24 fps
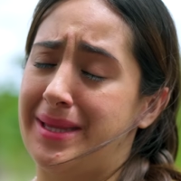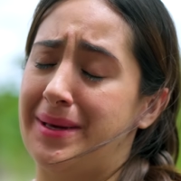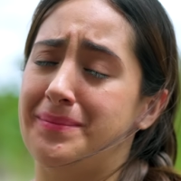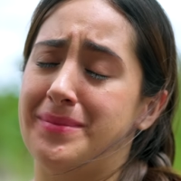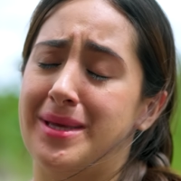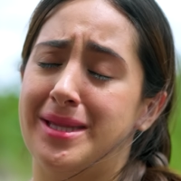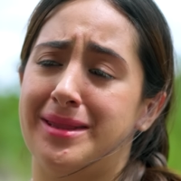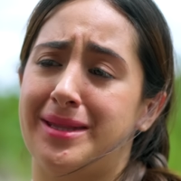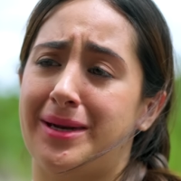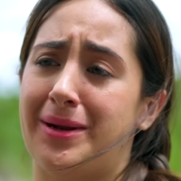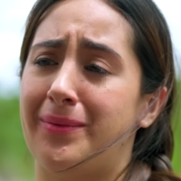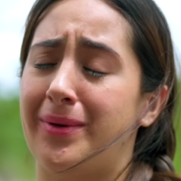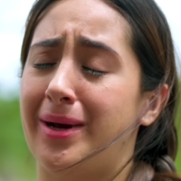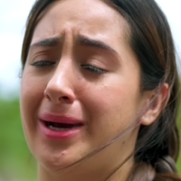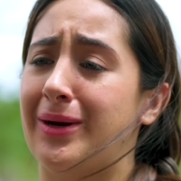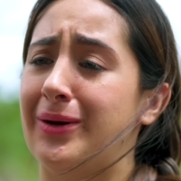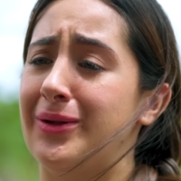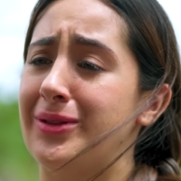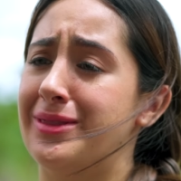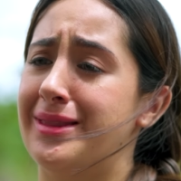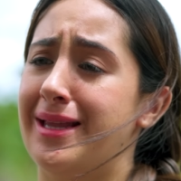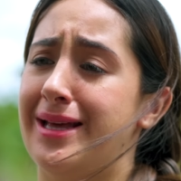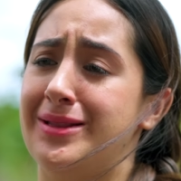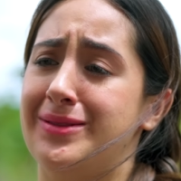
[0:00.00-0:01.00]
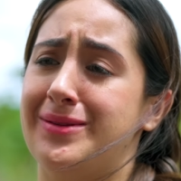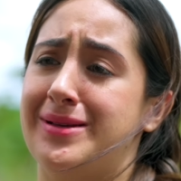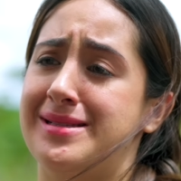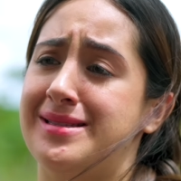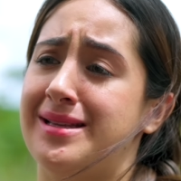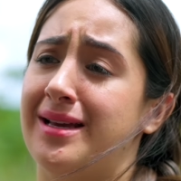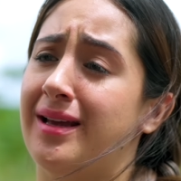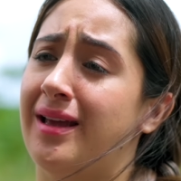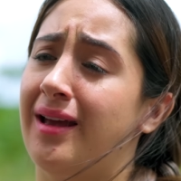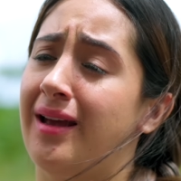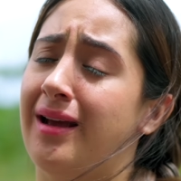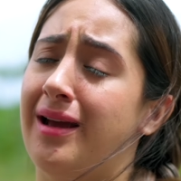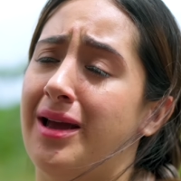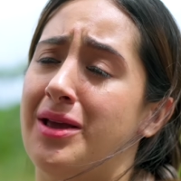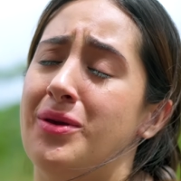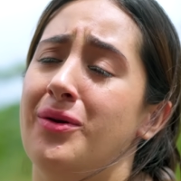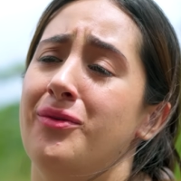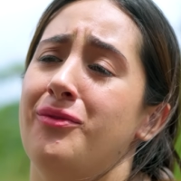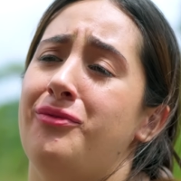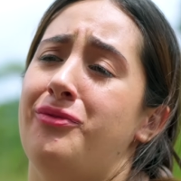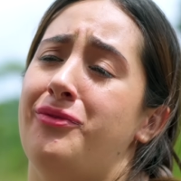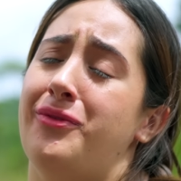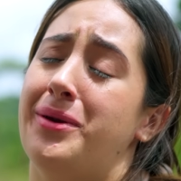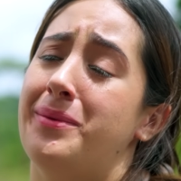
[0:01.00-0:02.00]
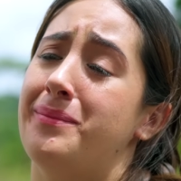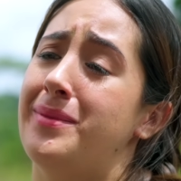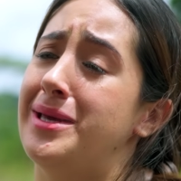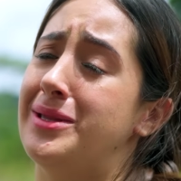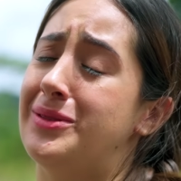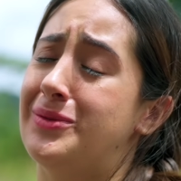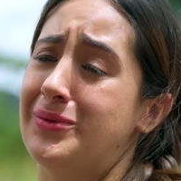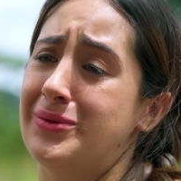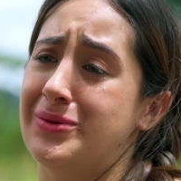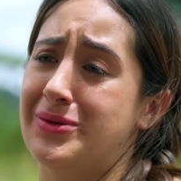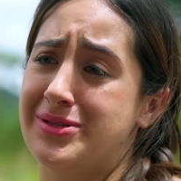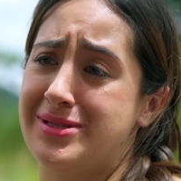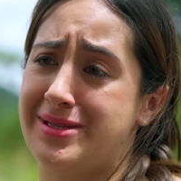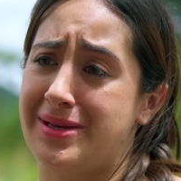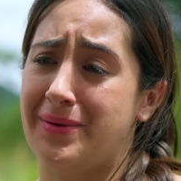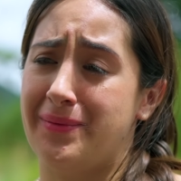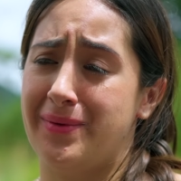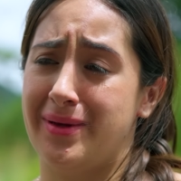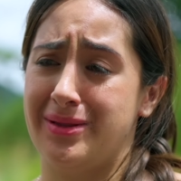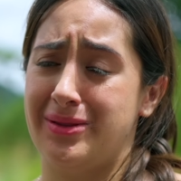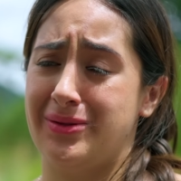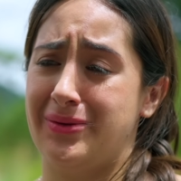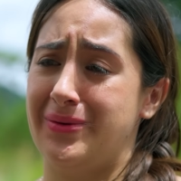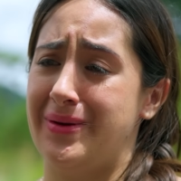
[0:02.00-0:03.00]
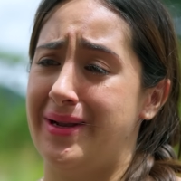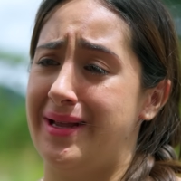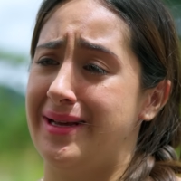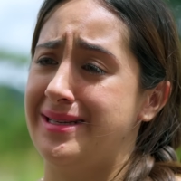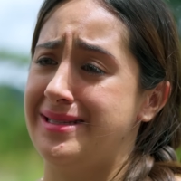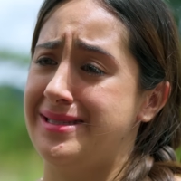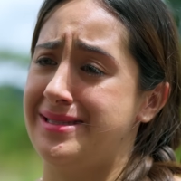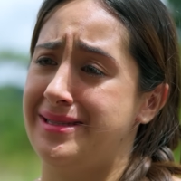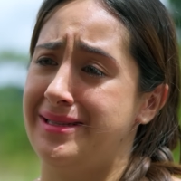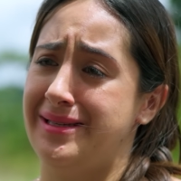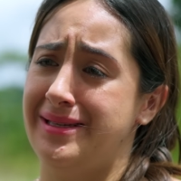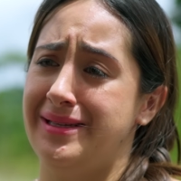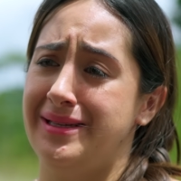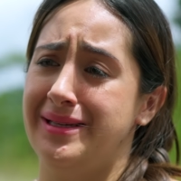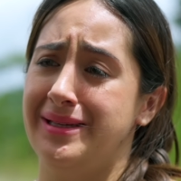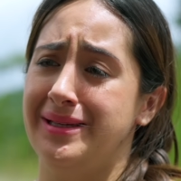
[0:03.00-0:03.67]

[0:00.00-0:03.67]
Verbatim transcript: también trabajó tanto hasta que cayó enferma y tú nos abandonaste.